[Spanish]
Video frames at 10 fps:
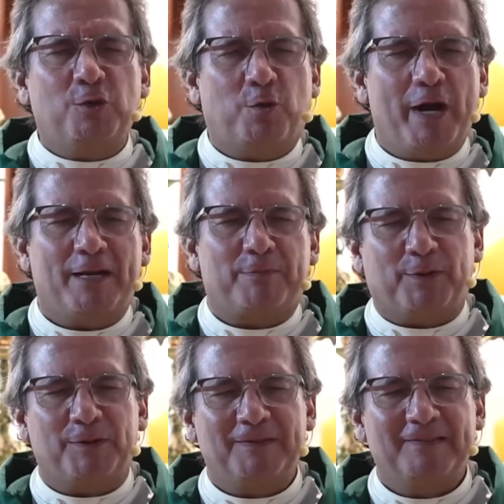tu
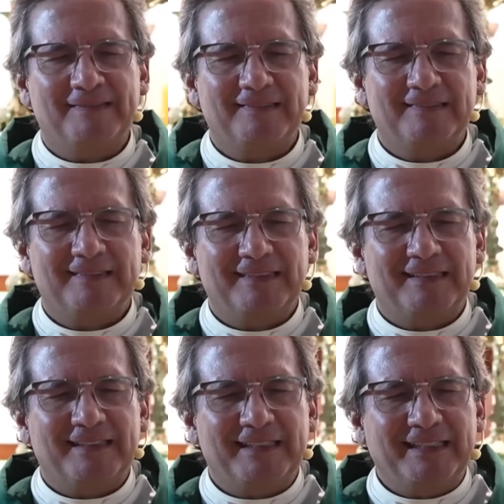cuerpo
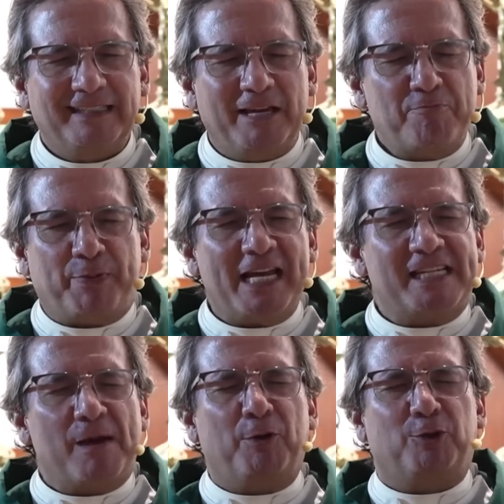y
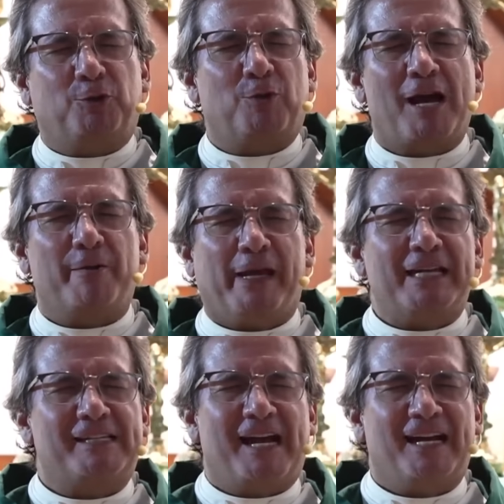empieza por tu
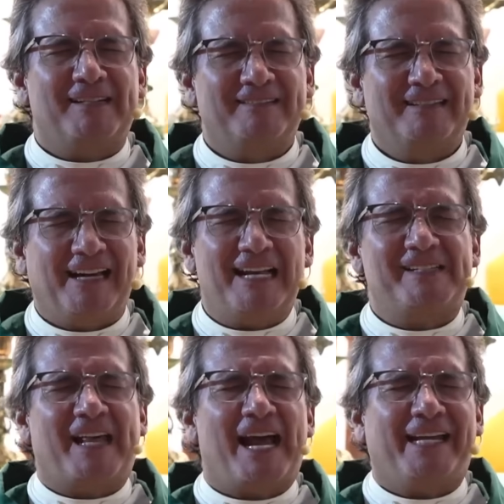cabeza. Él
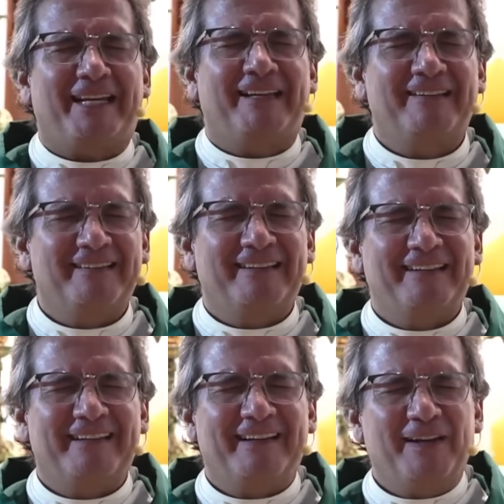está ahí.
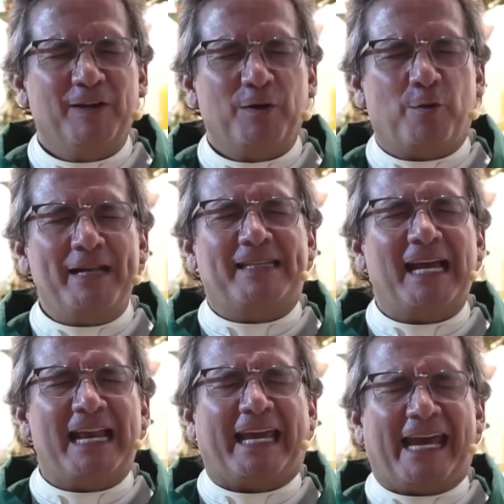
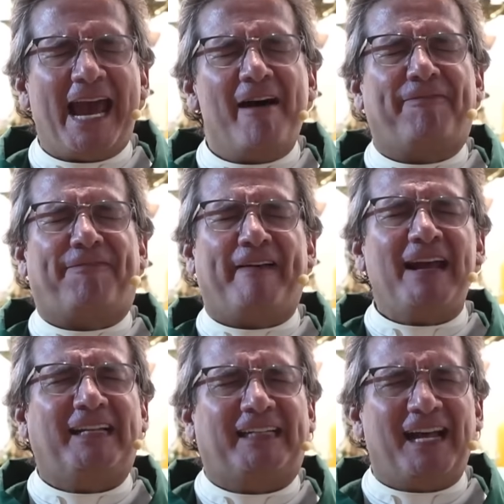Cuéntale qué
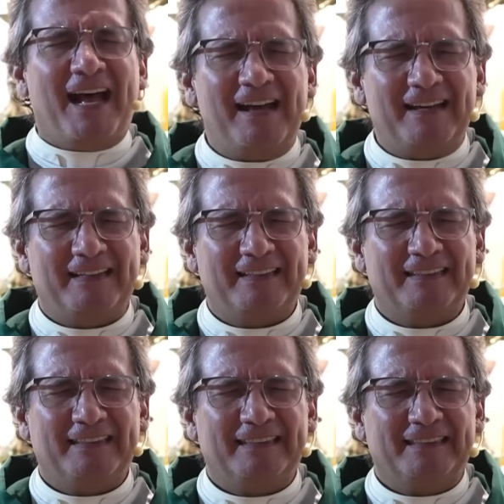afecta
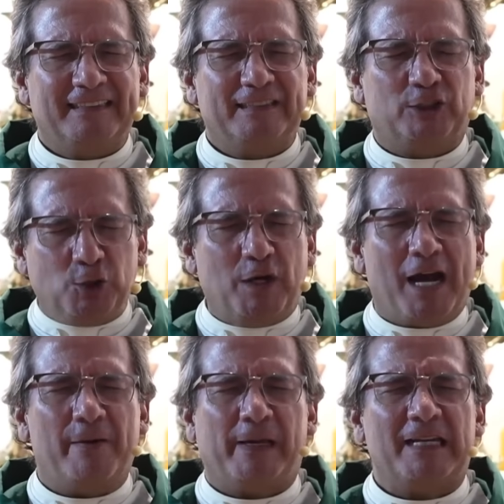tu
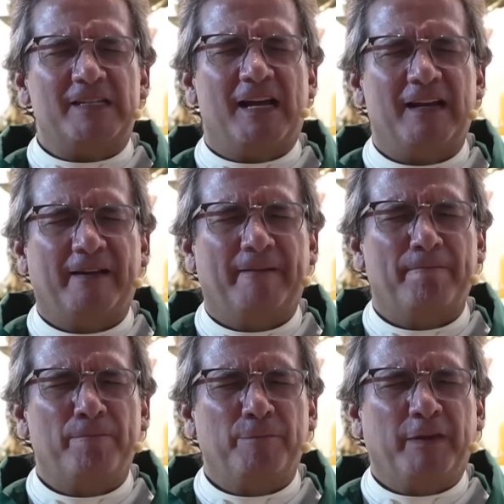cabeza,
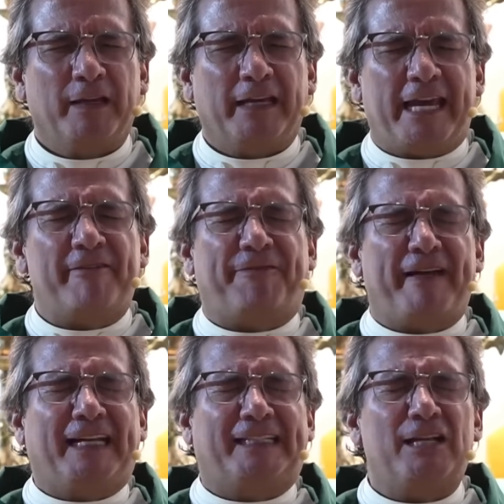qué
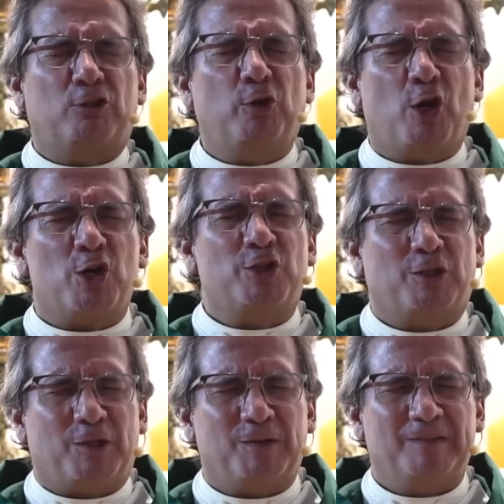afecta tu
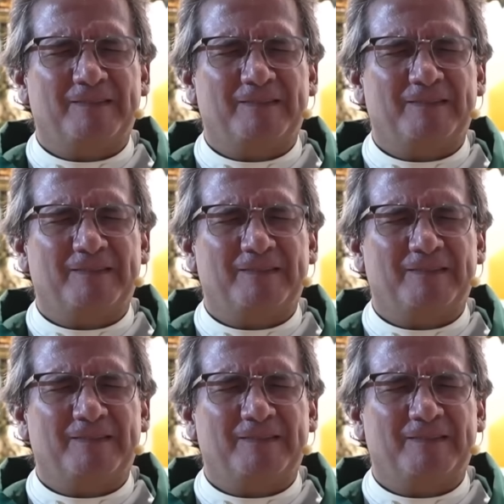rostro,